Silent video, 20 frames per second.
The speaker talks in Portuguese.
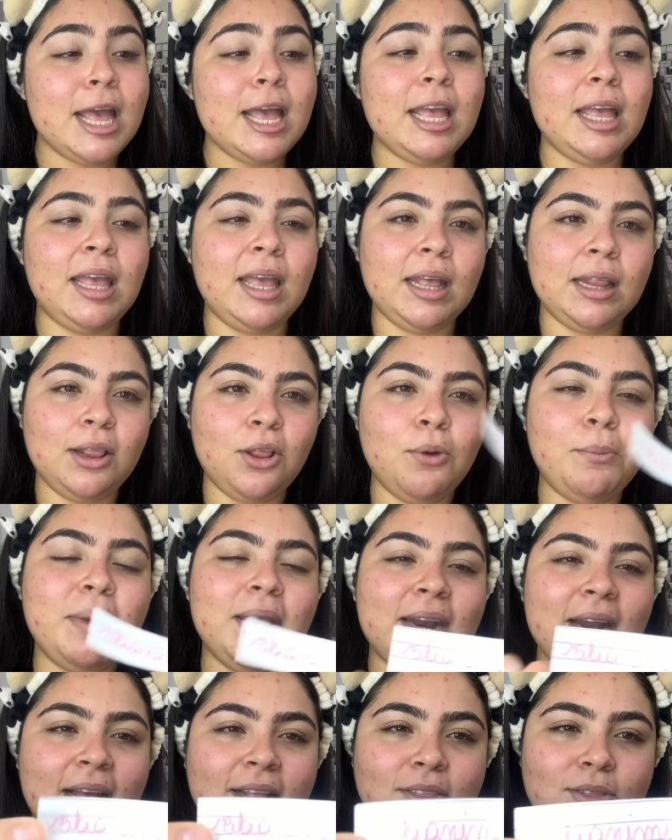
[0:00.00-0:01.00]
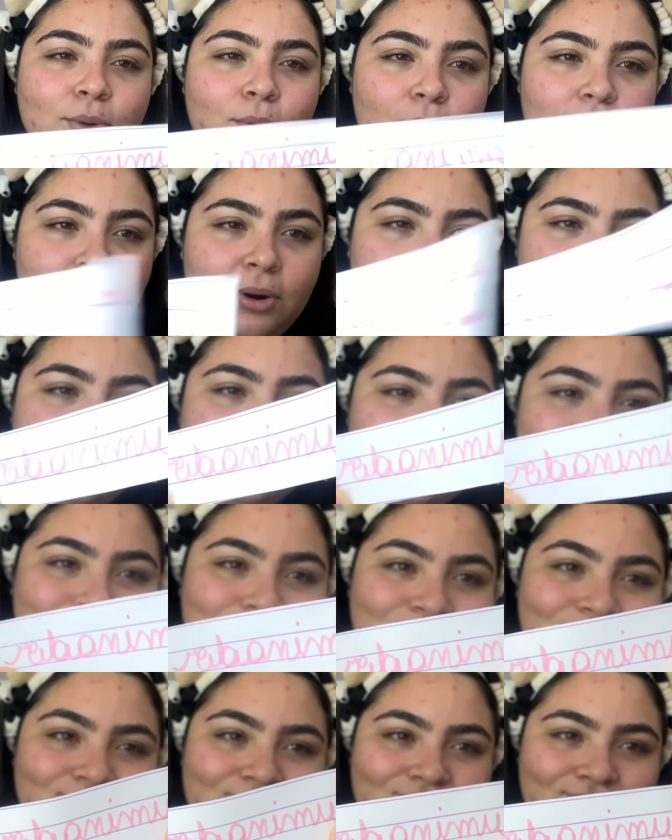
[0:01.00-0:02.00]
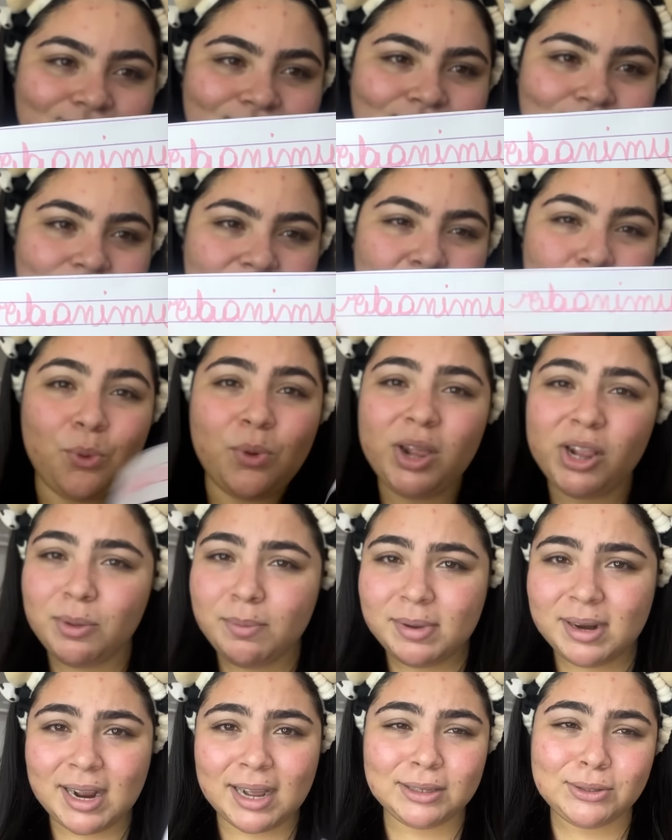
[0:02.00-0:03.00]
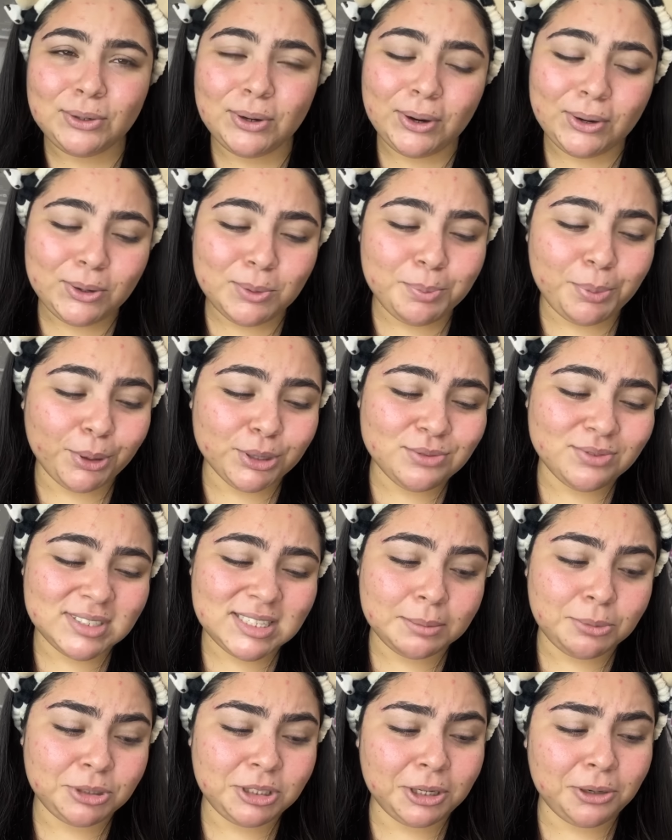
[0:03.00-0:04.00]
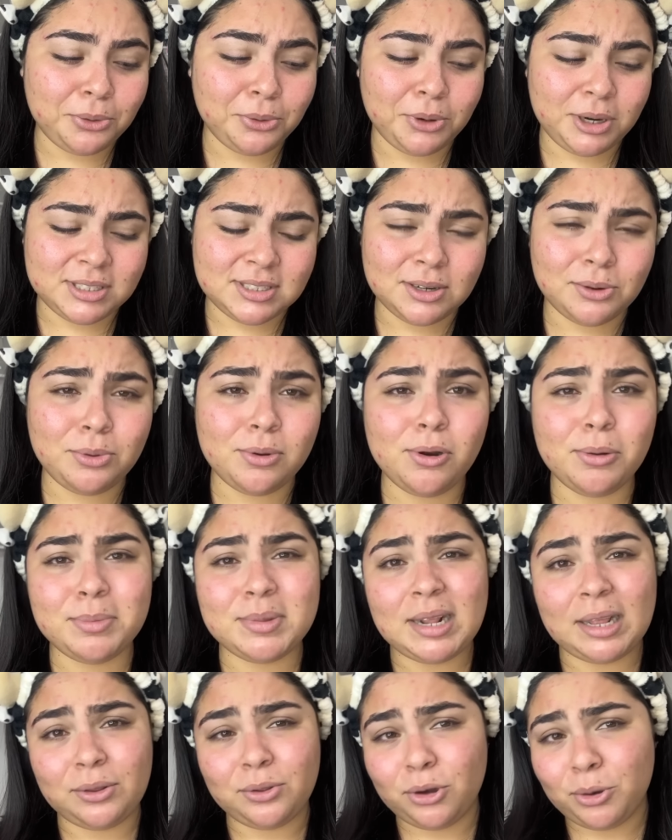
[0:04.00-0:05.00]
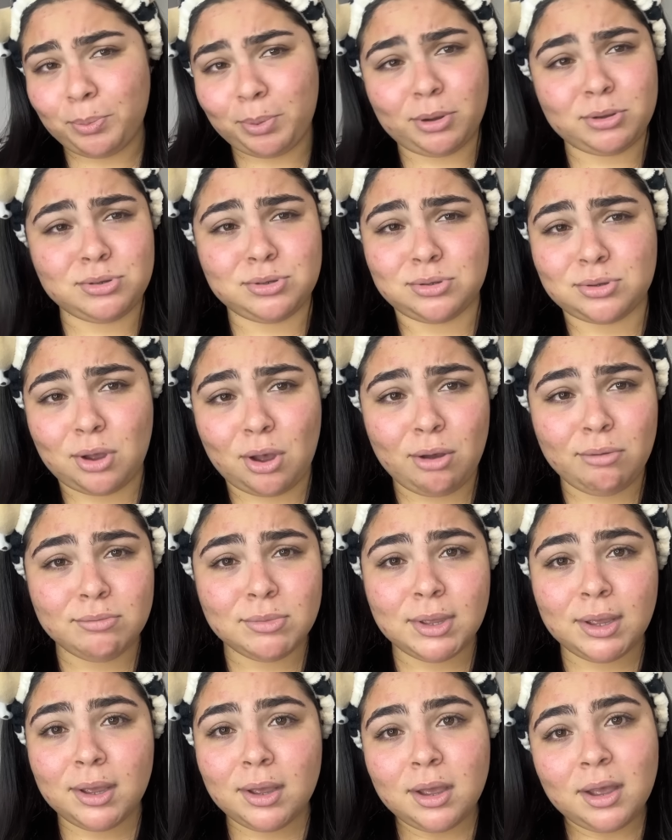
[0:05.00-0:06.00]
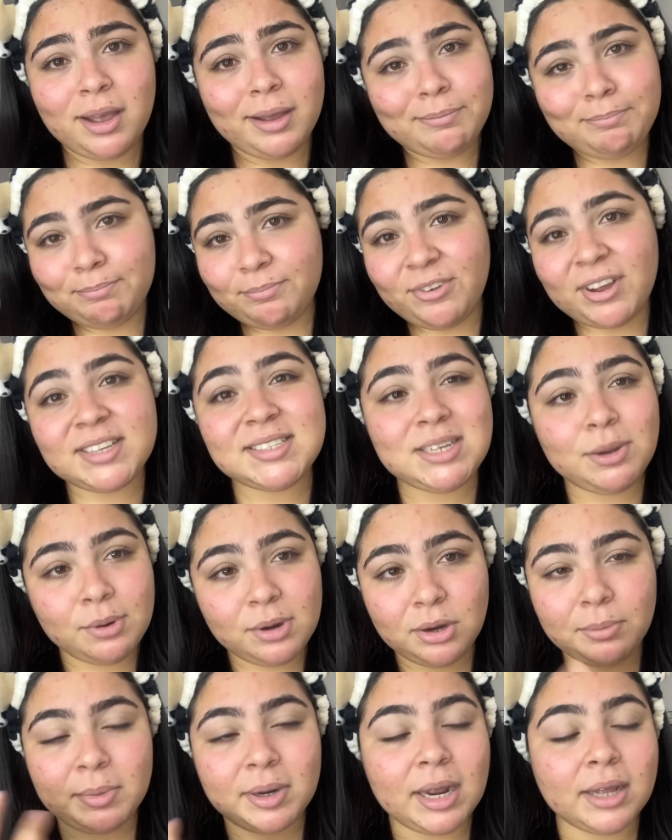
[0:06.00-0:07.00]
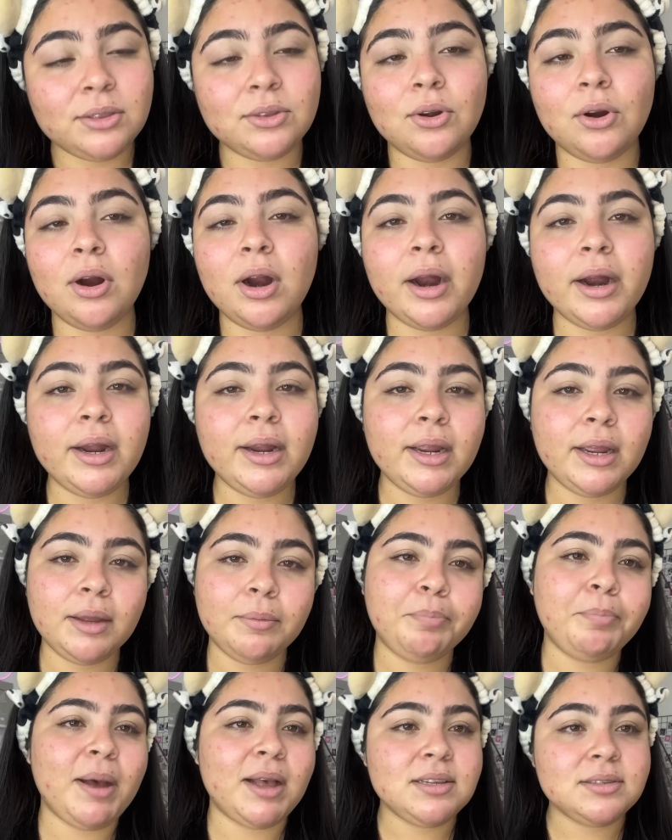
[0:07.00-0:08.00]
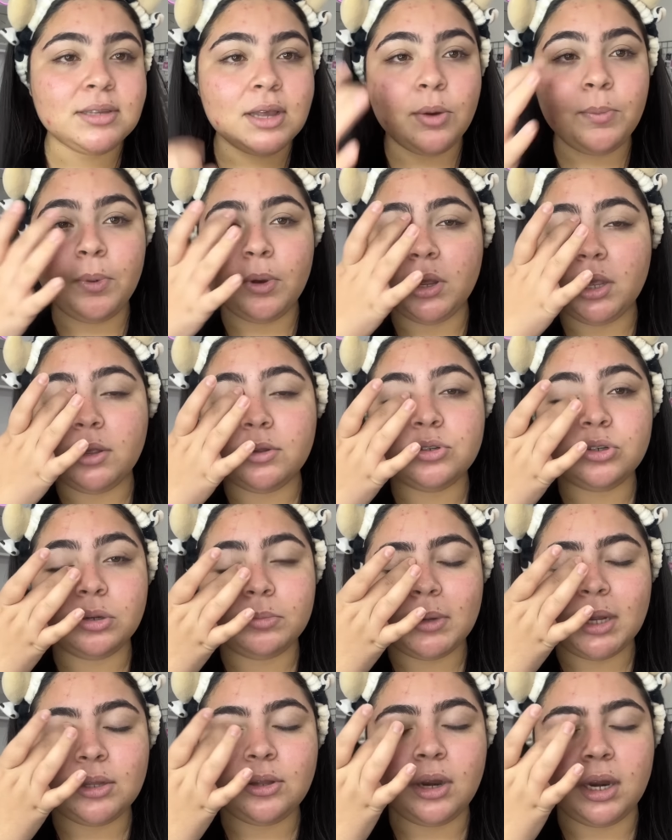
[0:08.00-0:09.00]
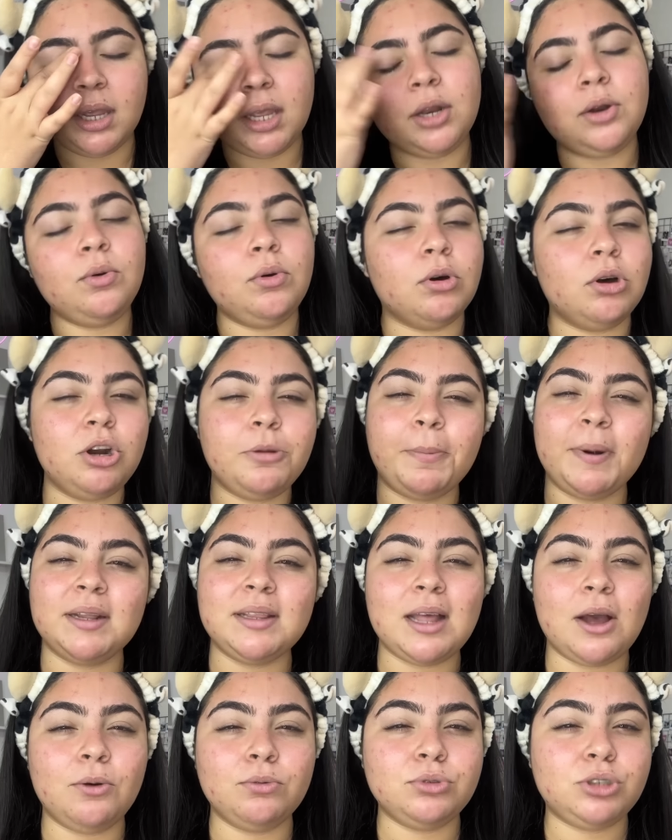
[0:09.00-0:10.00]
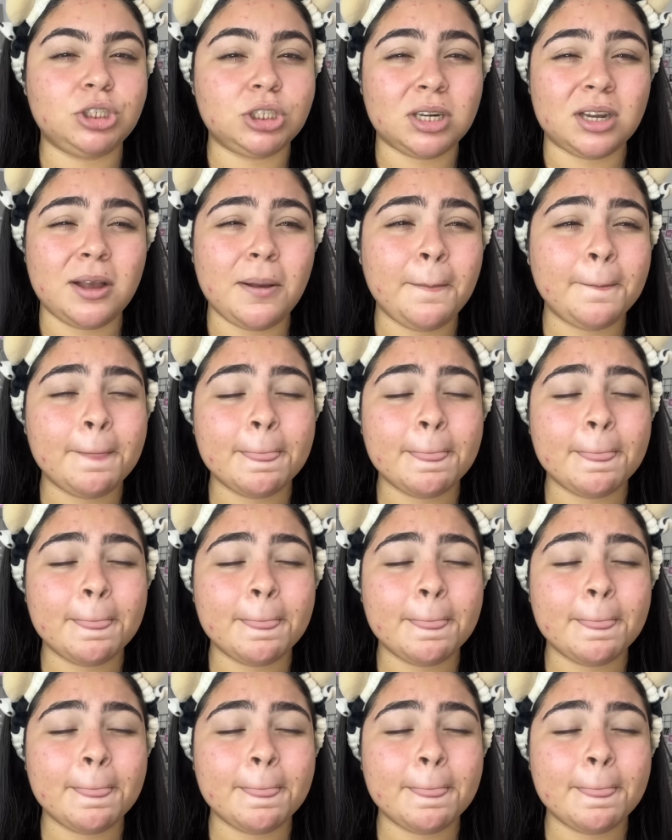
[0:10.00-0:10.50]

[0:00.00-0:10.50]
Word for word: iluminador. Hum, com iluminador eu não posso fazer muita coisa, com iluminador eu posso só fazer o iluminador e passar um pouquinho de iluminador aqui no olho pra dar um tchan.